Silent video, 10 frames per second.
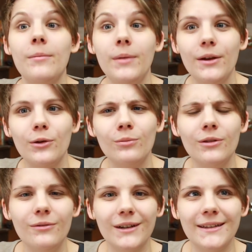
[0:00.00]
Mais au
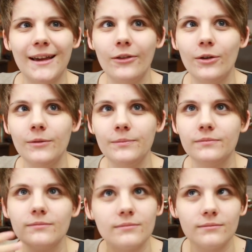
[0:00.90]
bout de 21 ans,
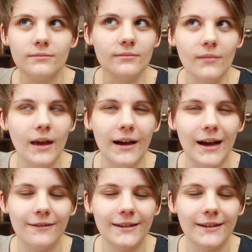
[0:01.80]
à